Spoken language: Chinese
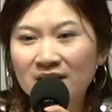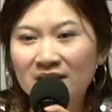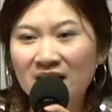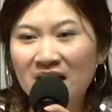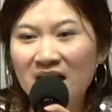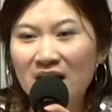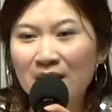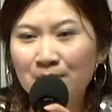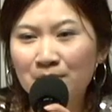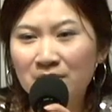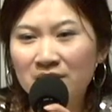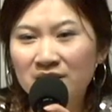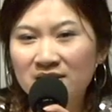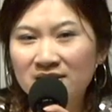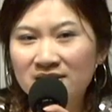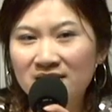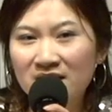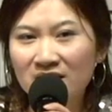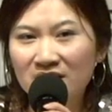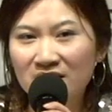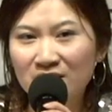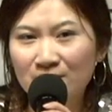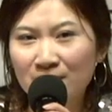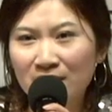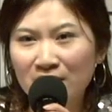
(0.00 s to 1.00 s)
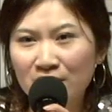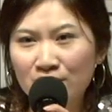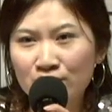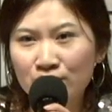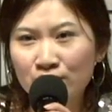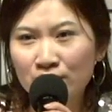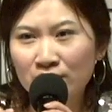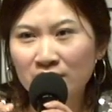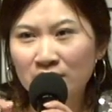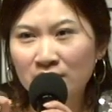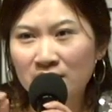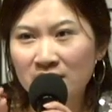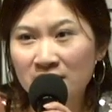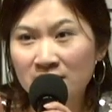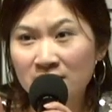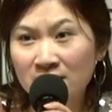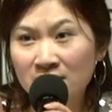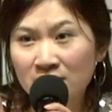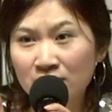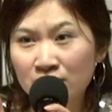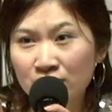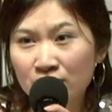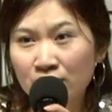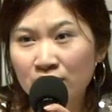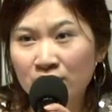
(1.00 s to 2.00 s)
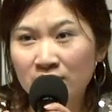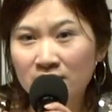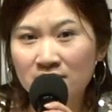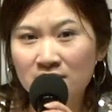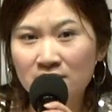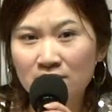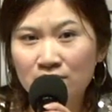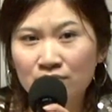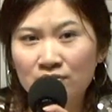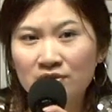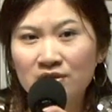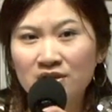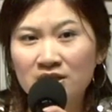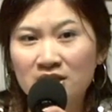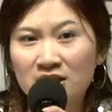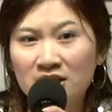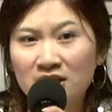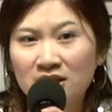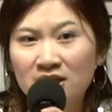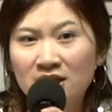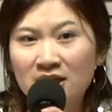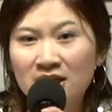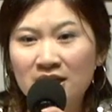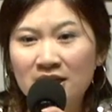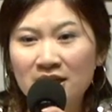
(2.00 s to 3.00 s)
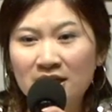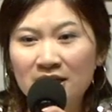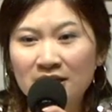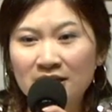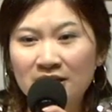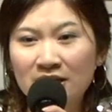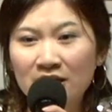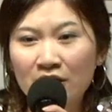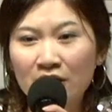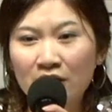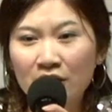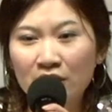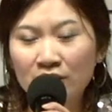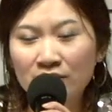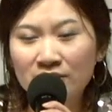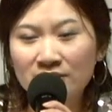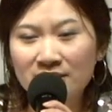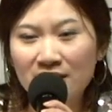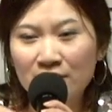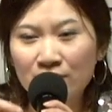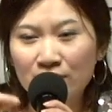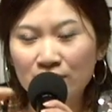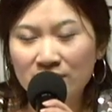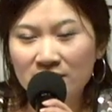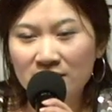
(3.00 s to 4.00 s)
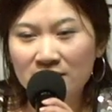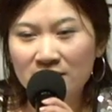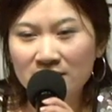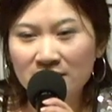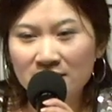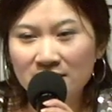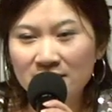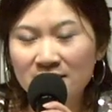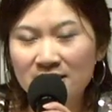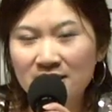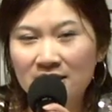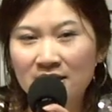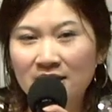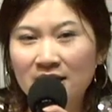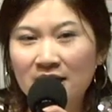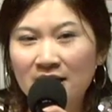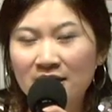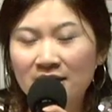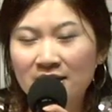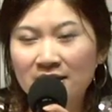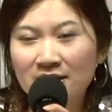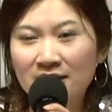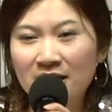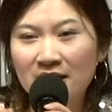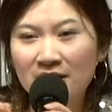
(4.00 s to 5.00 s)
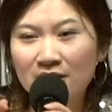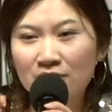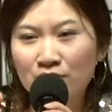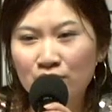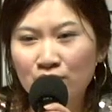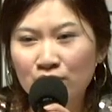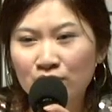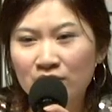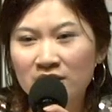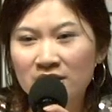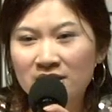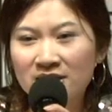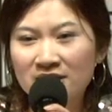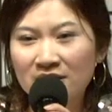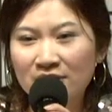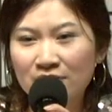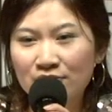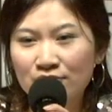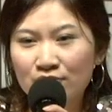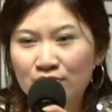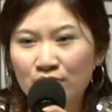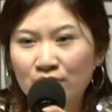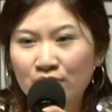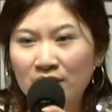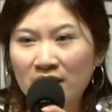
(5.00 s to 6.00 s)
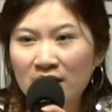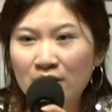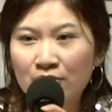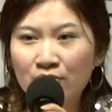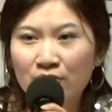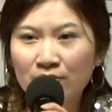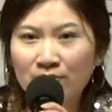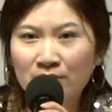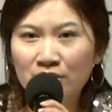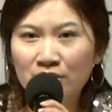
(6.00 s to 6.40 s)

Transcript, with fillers: 他们上礼拜做了一次最后一次旅行。然后在旅行之前，他跟他的女儿讲说：“哎，我